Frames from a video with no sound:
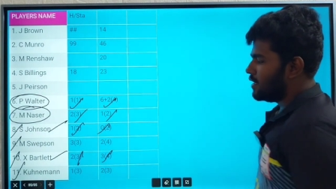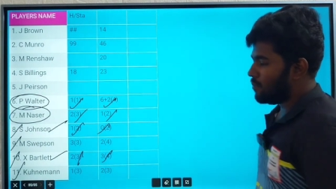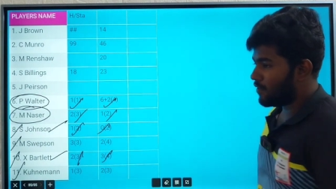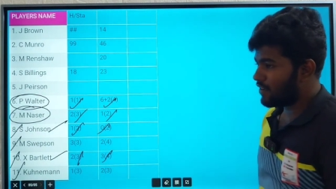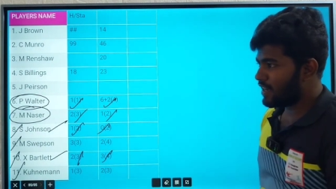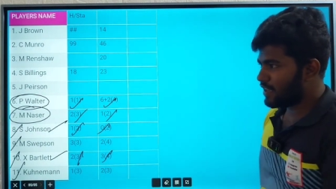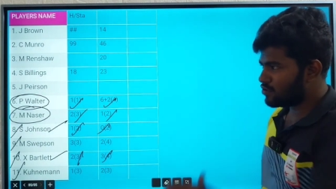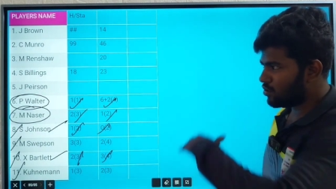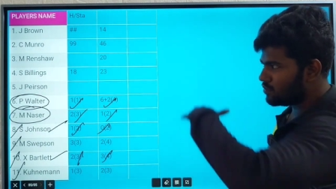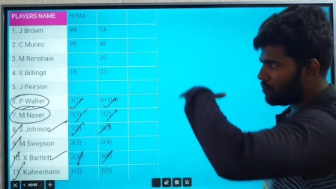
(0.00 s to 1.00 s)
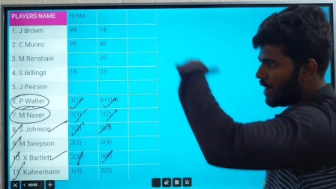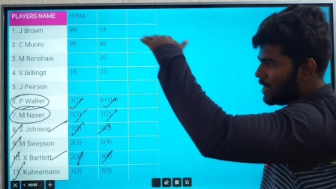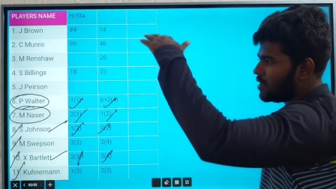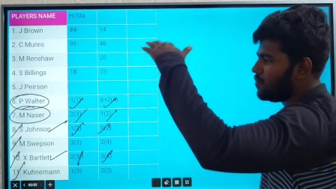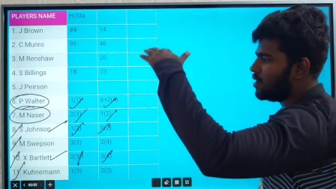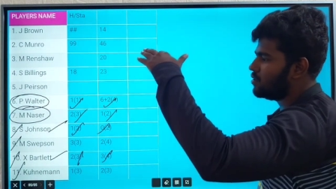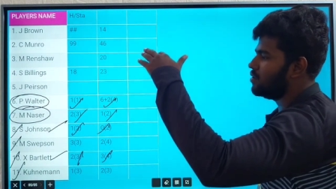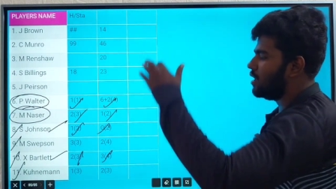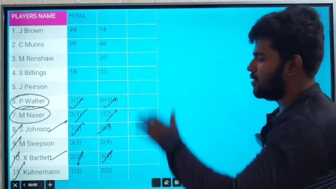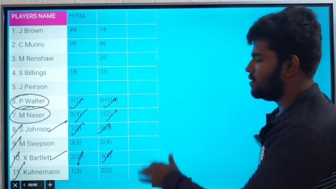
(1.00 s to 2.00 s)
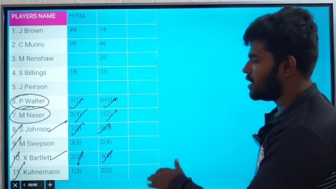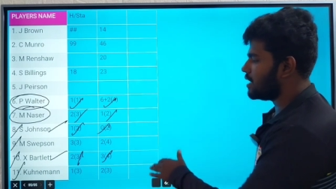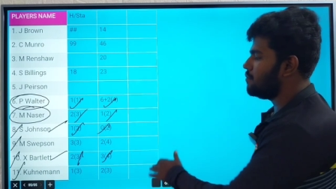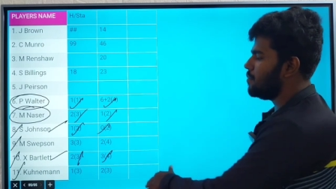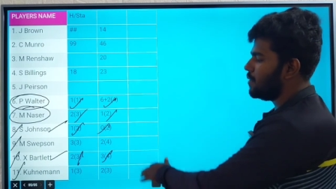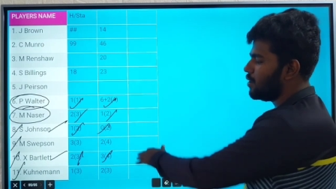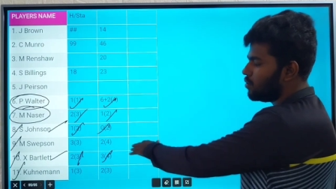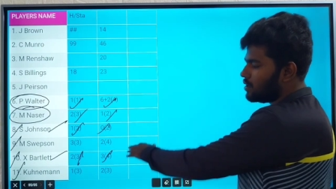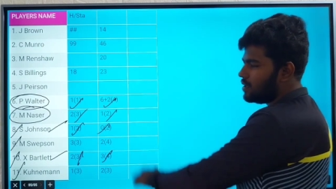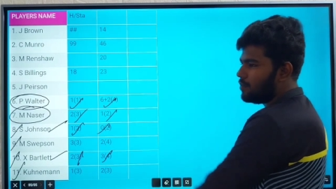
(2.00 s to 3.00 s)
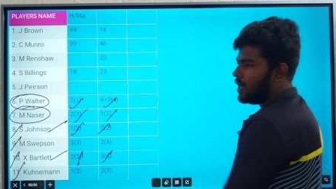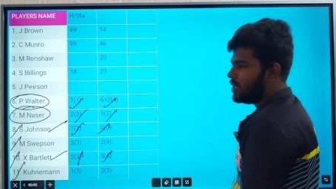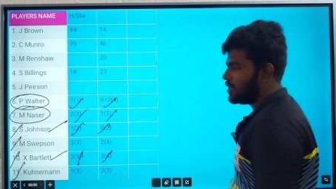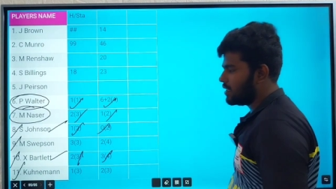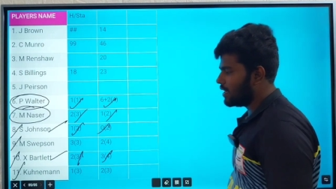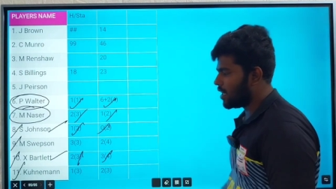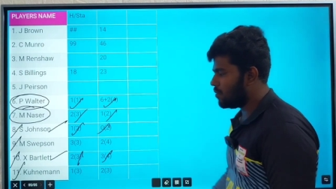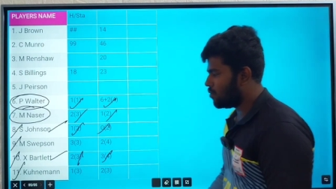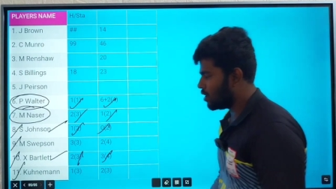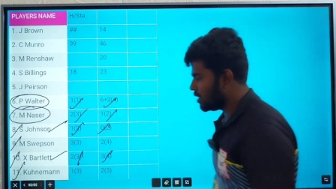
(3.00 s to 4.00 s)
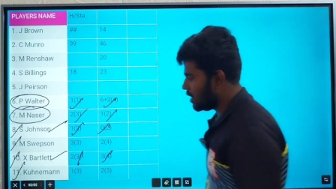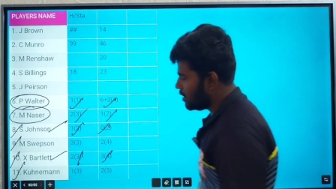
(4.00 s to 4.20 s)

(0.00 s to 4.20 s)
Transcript: நம்ம வின்னிங் சோன் பயங்கரமா இருந்தோம் அதை வந்து கம்மி பண்ணி கொடுத்தது பேட்லெட்டை எடுத்து எடுக்காம போனது